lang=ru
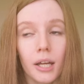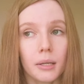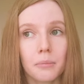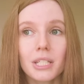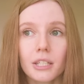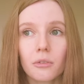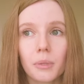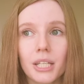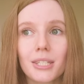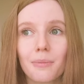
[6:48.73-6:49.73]
мы с ней
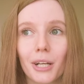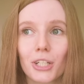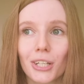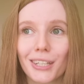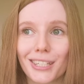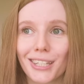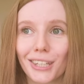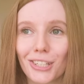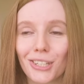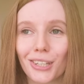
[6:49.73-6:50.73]
вместе прошли
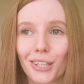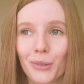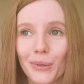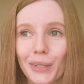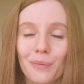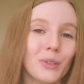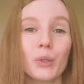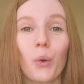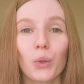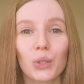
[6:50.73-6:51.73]
достаточно такой
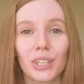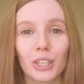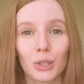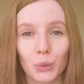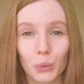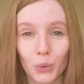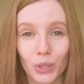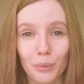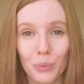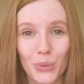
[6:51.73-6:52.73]
долгий,
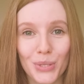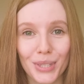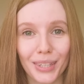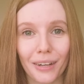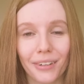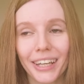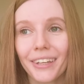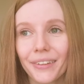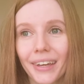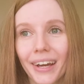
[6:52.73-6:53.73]
трудный путь
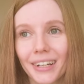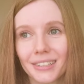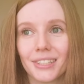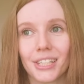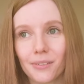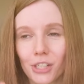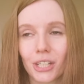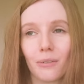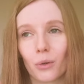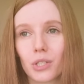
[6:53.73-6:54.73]
становления от
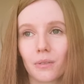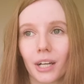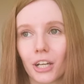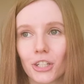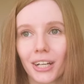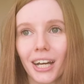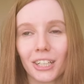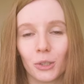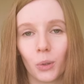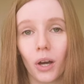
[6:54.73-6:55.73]
девочки в розовых очках
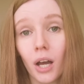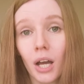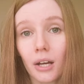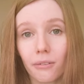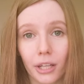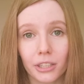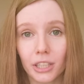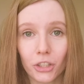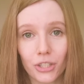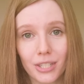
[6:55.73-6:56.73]
до
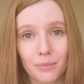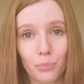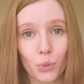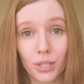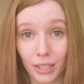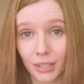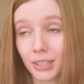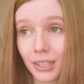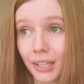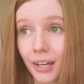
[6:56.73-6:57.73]
владычицы
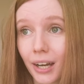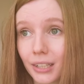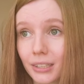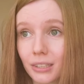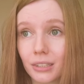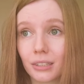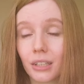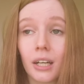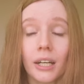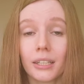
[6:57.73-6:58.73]
пустоты, от
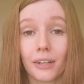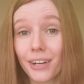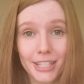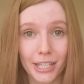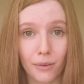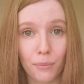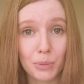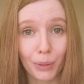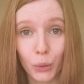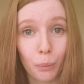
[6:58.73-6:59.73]
э, «давайте я вам
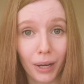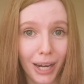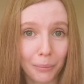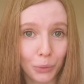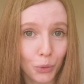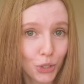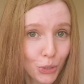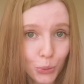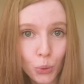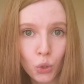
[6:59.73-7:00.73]
спою похабную
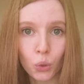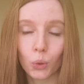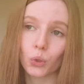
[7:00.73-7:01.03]
частушку»